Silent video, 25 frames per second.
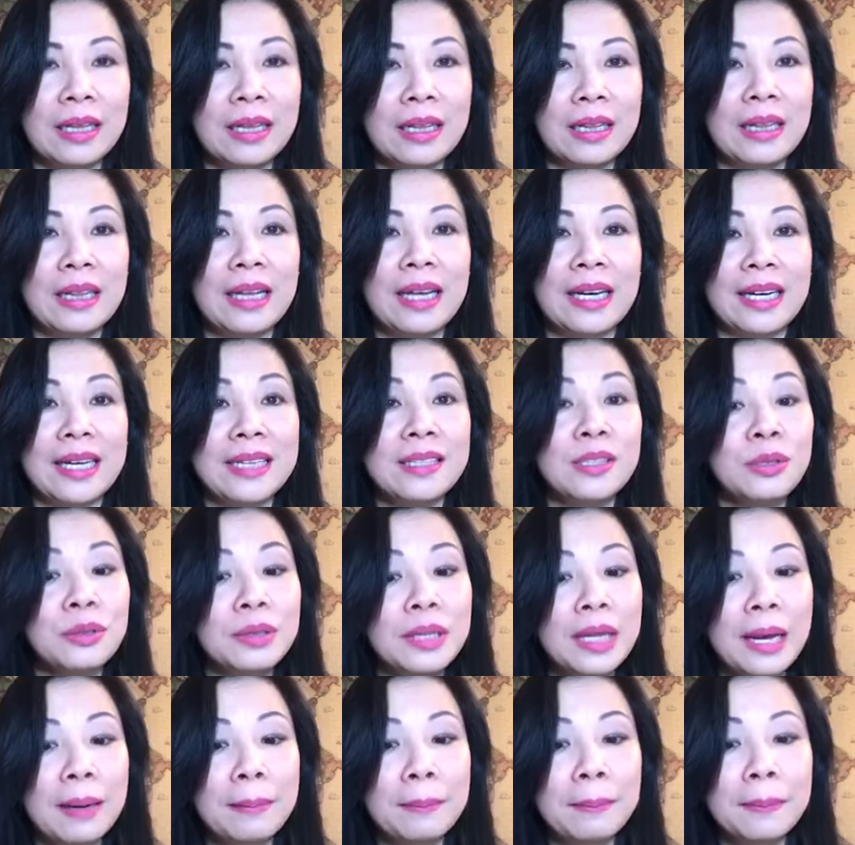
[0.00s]
là cái số
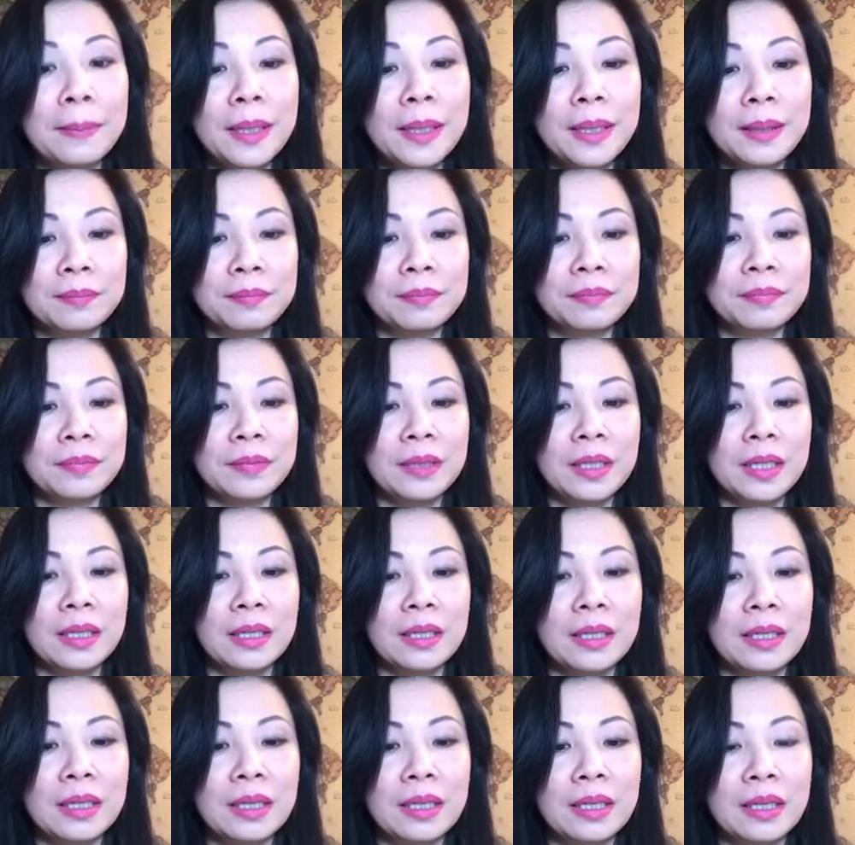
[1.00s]
5 á
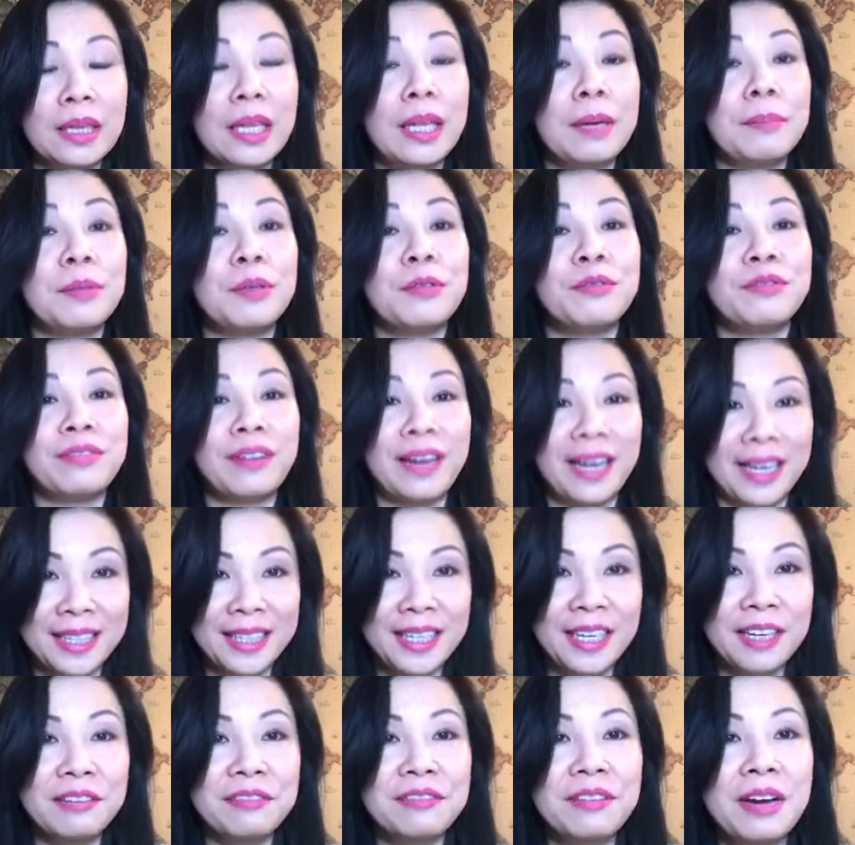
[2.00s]
là mình phải
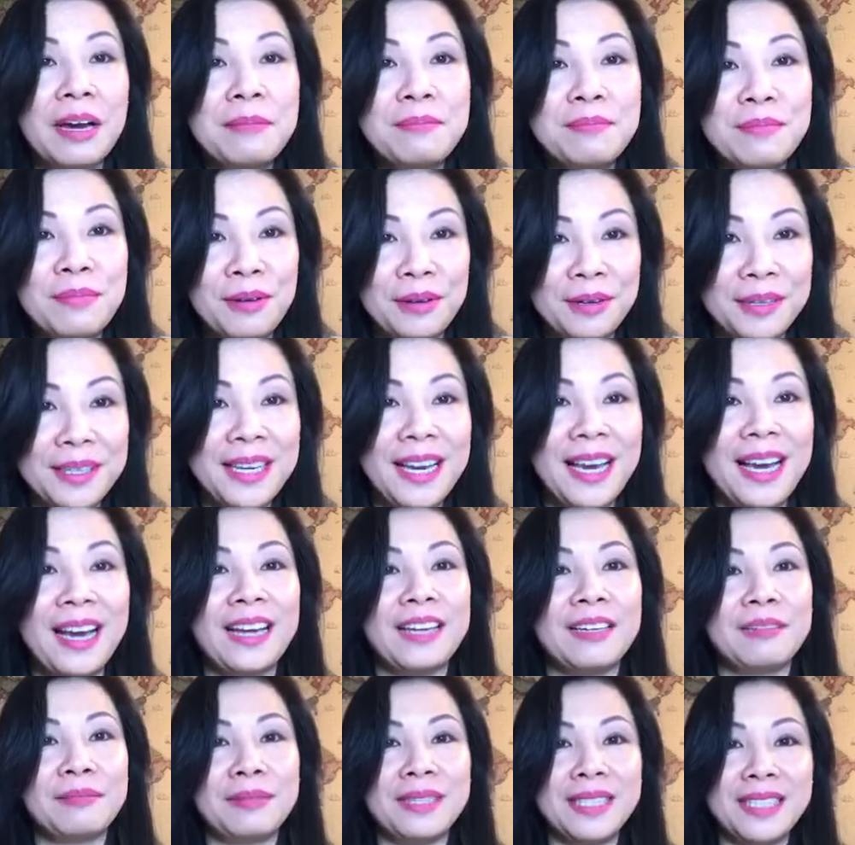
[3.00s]
nghe pháp mỗi
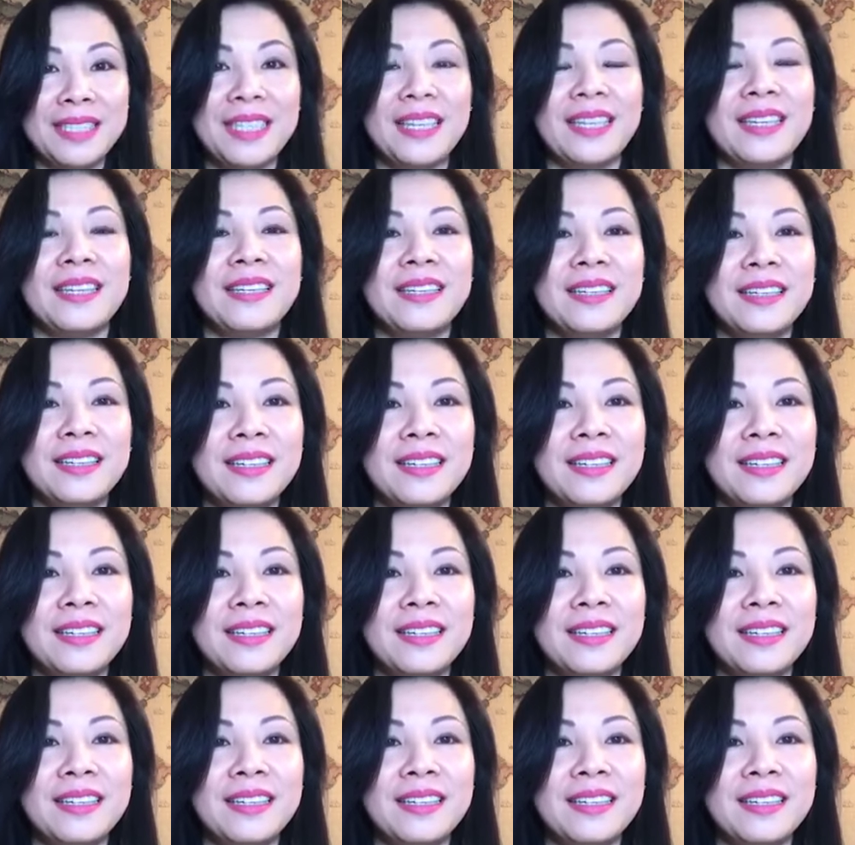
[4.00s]
ngày mấy chị